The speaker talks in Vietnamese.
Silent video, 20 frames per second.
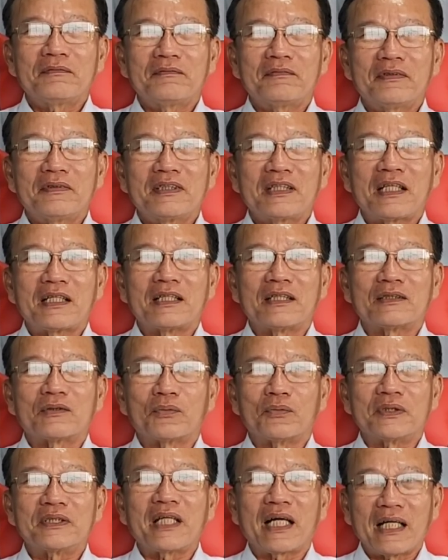vấn đề
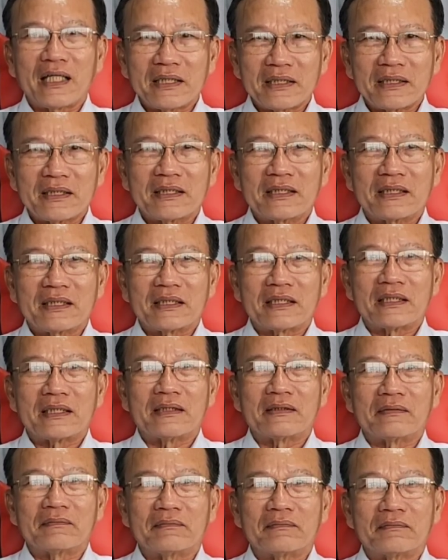tuổi tác à.
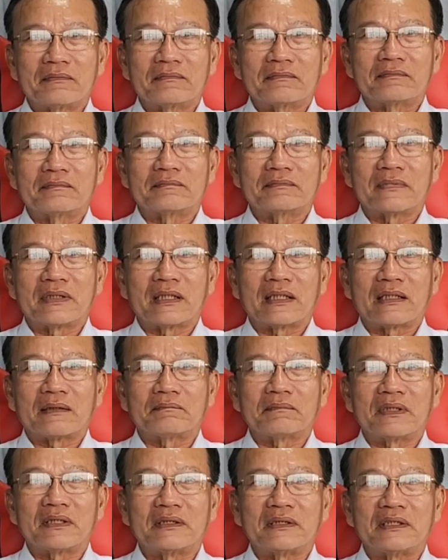mà
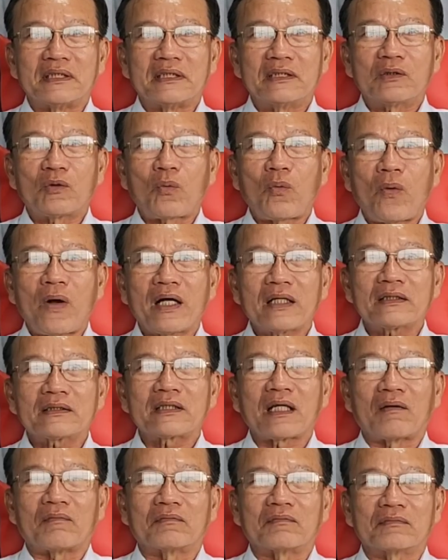mình chỉ quan
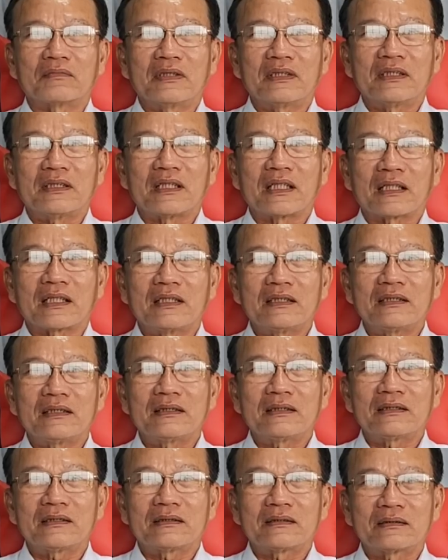trọng là cái
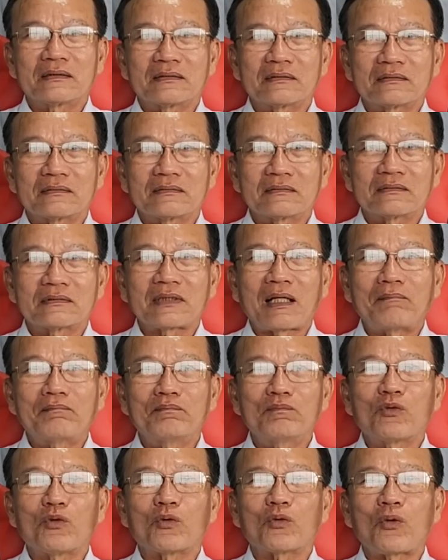
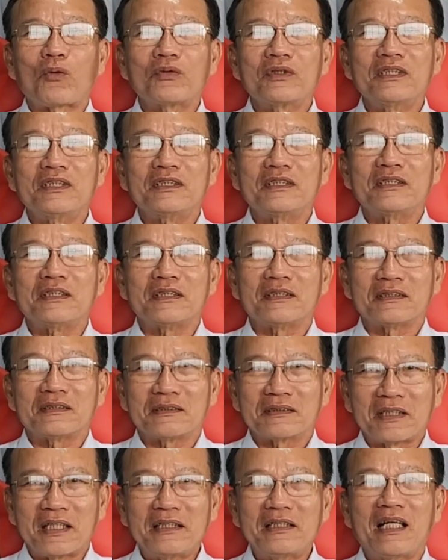tâm của con người
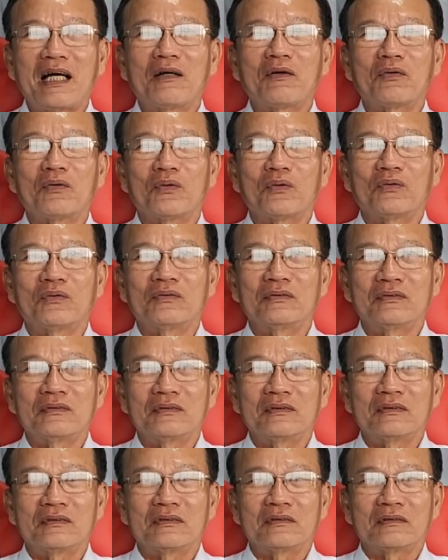đến đâu
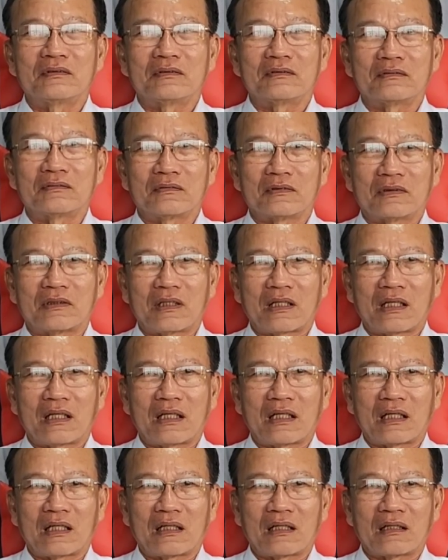à.
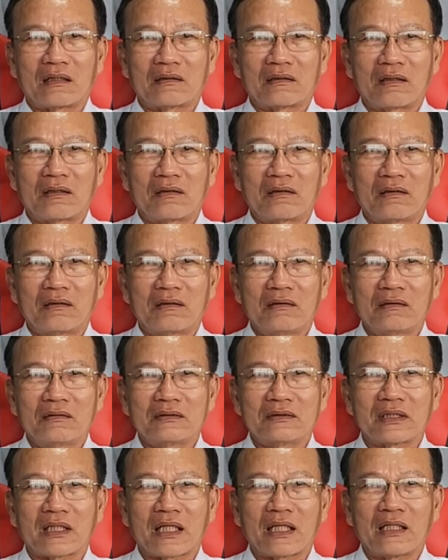là nó
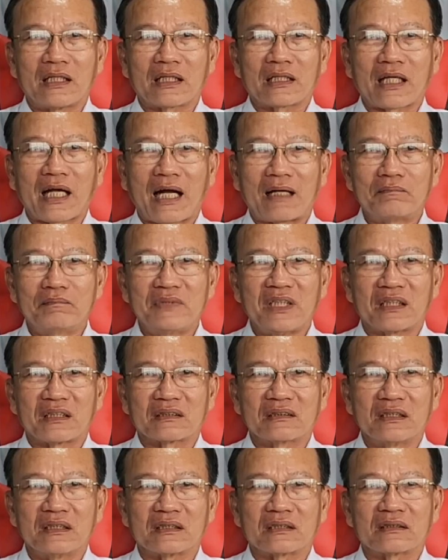sẽ là cảm
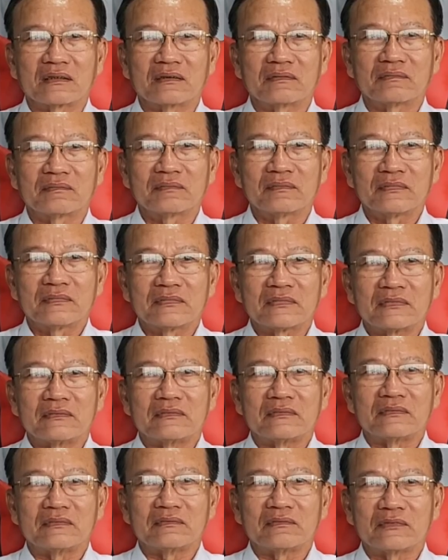nhận được
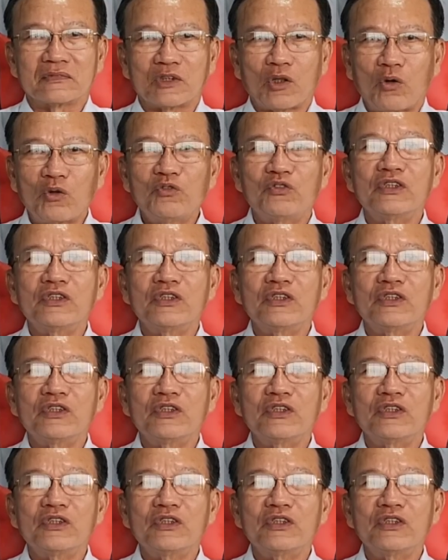ừ, đối